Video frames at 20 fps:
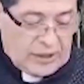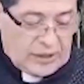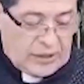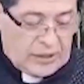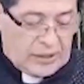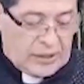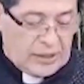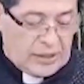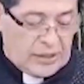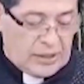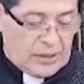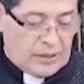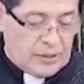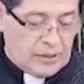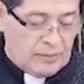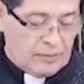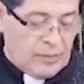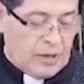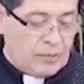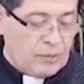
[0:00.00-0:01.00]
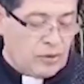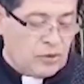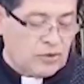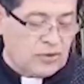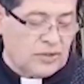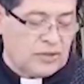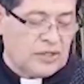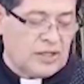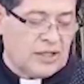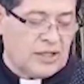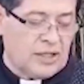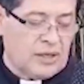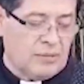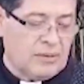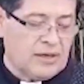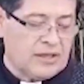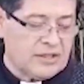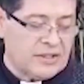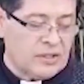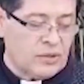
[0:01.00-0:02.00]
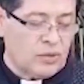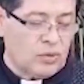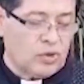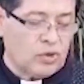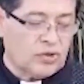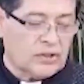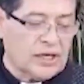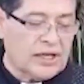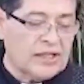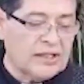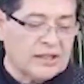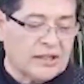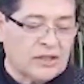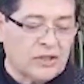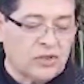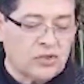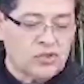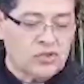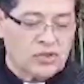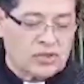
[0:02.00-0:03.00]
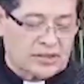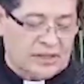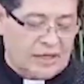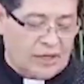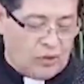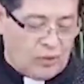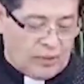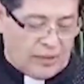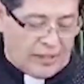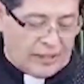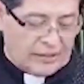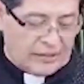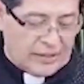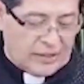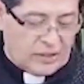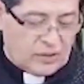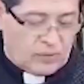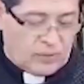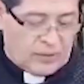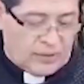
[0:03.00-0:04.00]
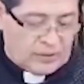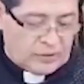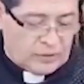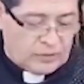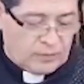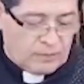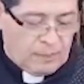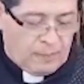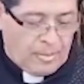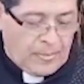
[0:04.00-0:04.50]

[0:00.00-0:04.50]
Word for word: y vamos desde el versículo 38 hasta el 44.